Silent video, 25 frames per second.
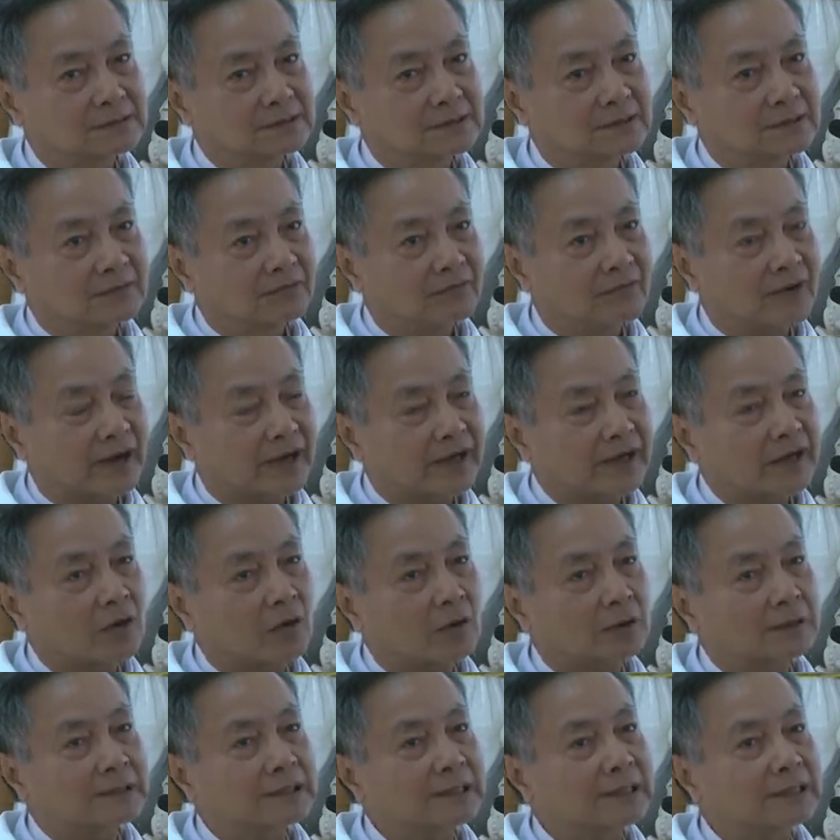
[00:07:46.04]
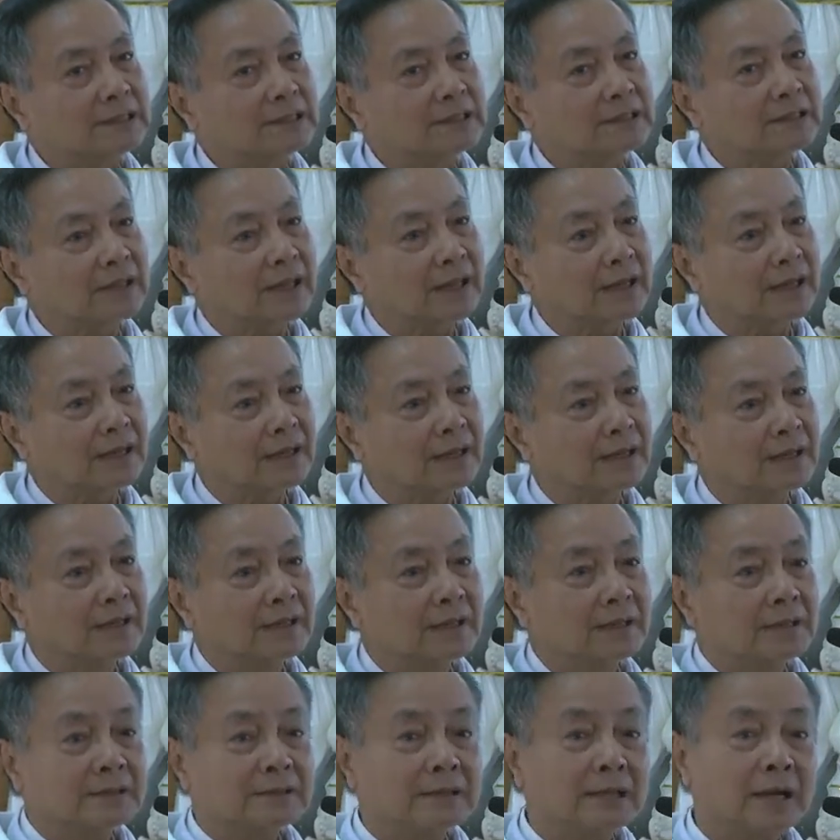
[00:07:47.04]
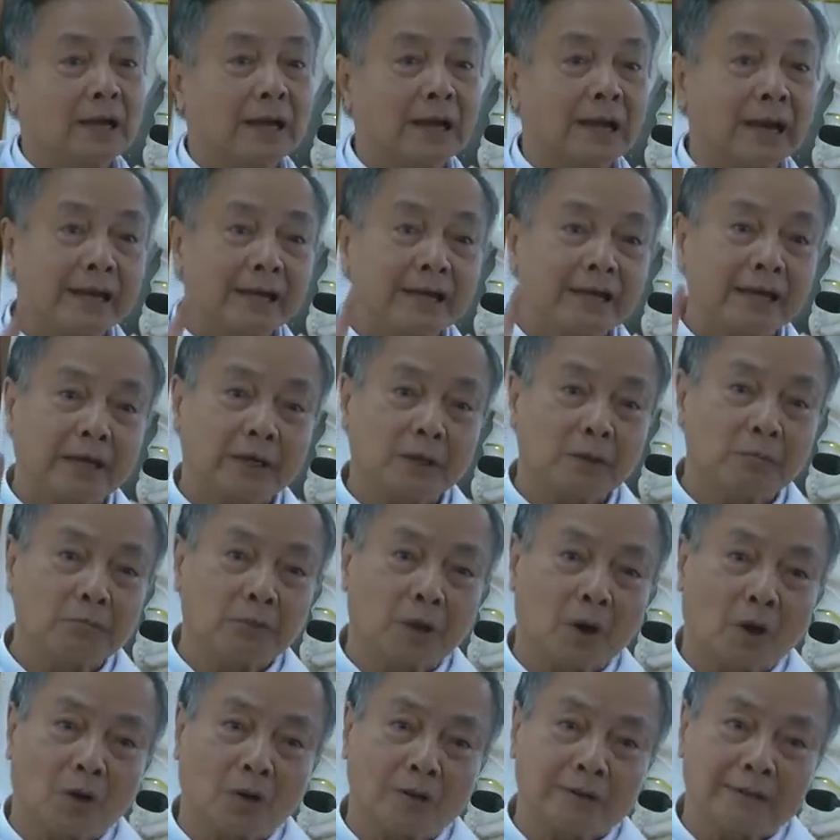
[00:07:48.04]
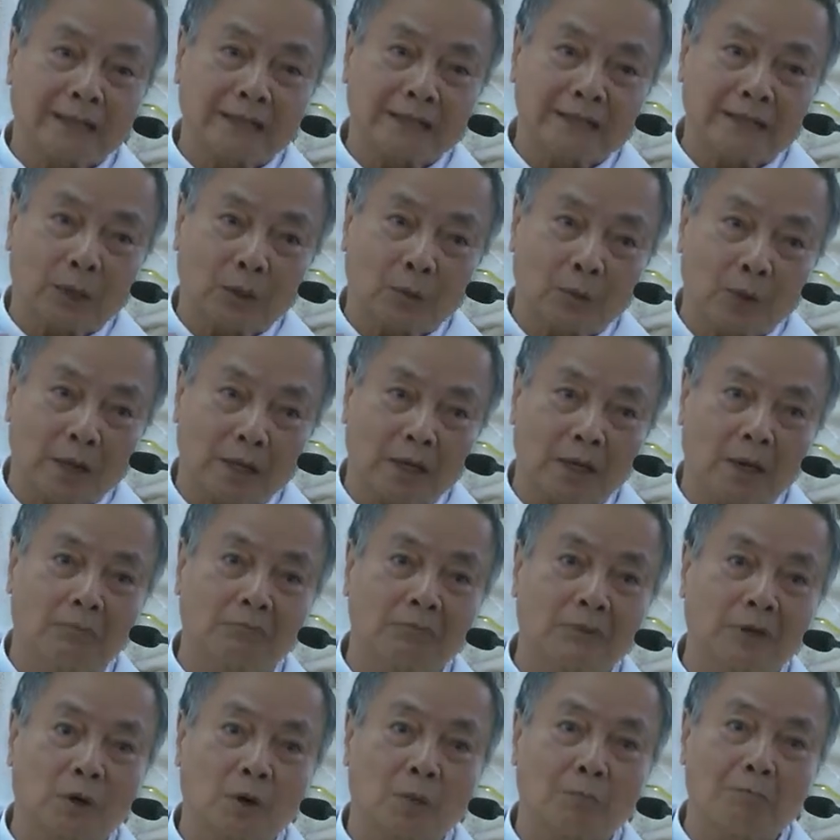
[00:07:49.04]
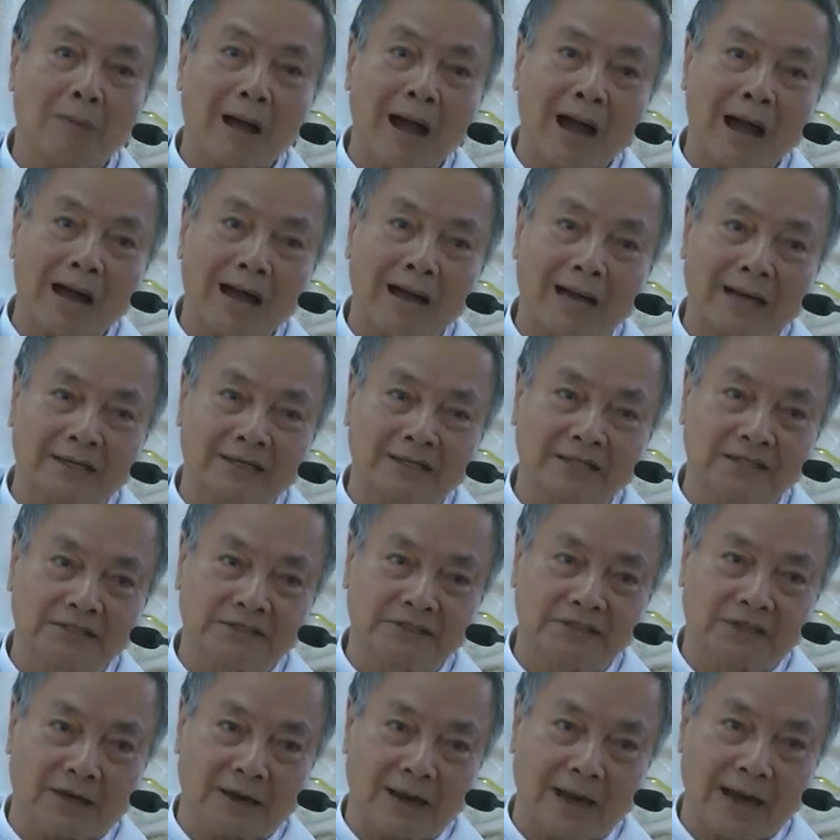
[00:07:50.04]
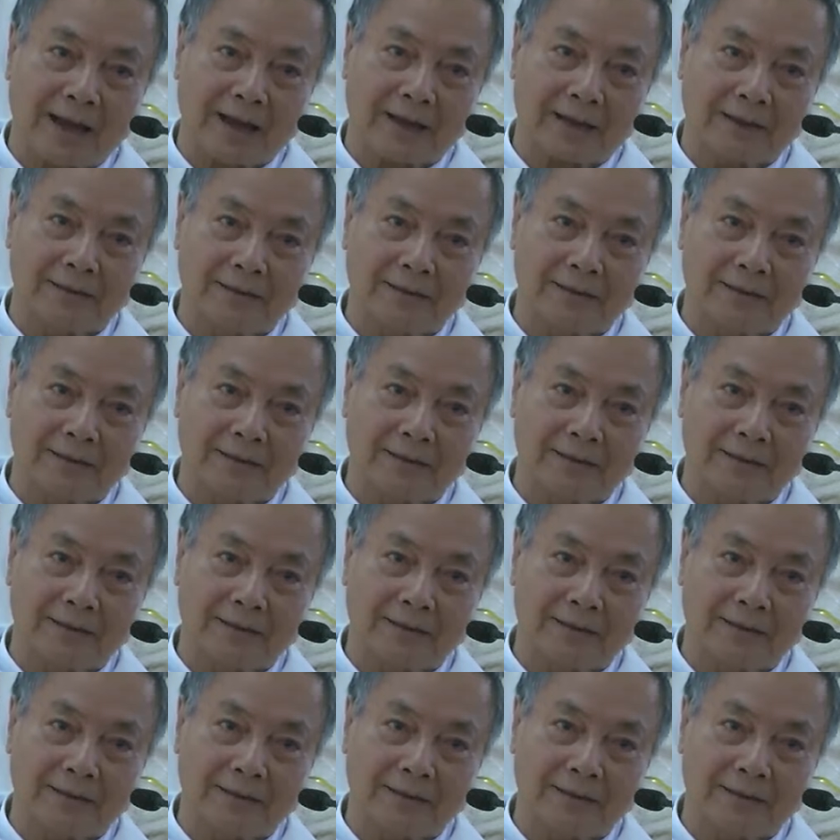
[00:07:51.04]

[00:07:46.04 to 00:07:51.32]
và khi họ tin như thế thì ngay ngày hôm đó thánh thần hoạt động để có ba ngàn người trở lại